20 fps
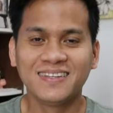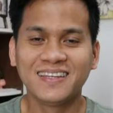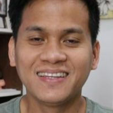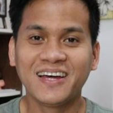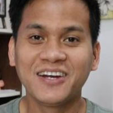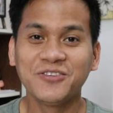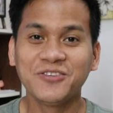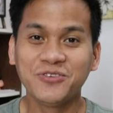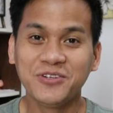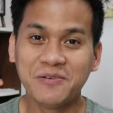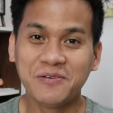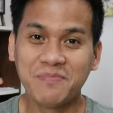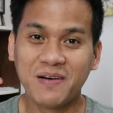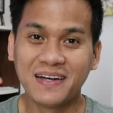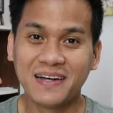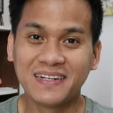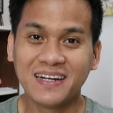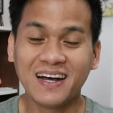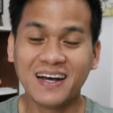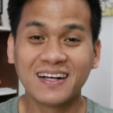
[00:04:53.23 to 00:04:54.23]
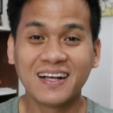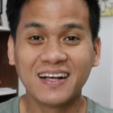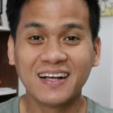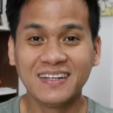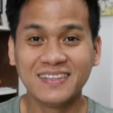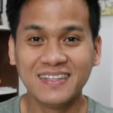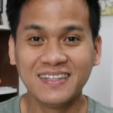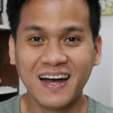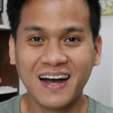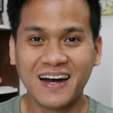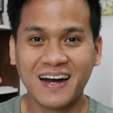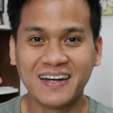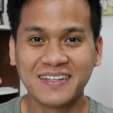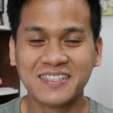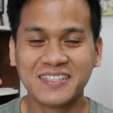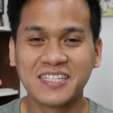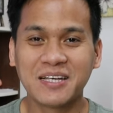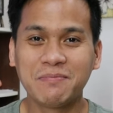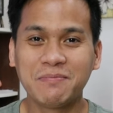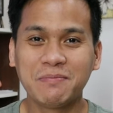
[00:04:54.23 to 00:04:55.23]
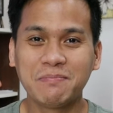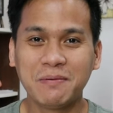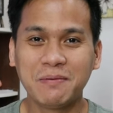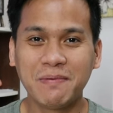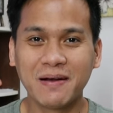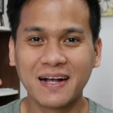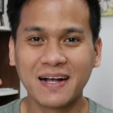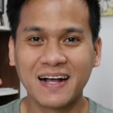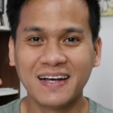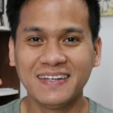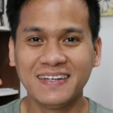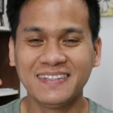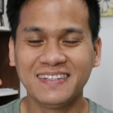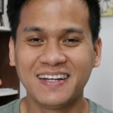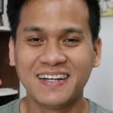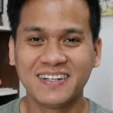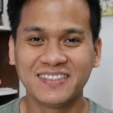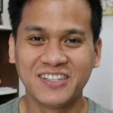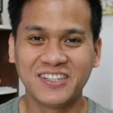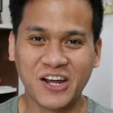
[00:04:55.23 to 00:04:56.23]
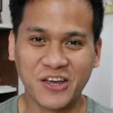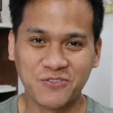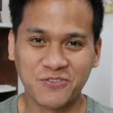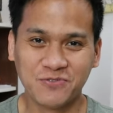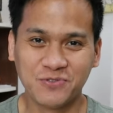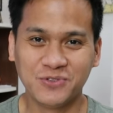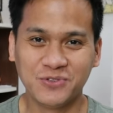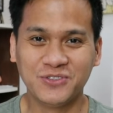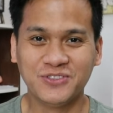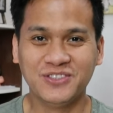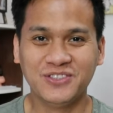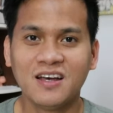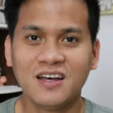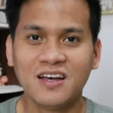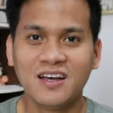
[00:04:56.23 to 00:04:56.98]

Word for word: Narito naman ang kagandahan sa pagpapakain ng dry food.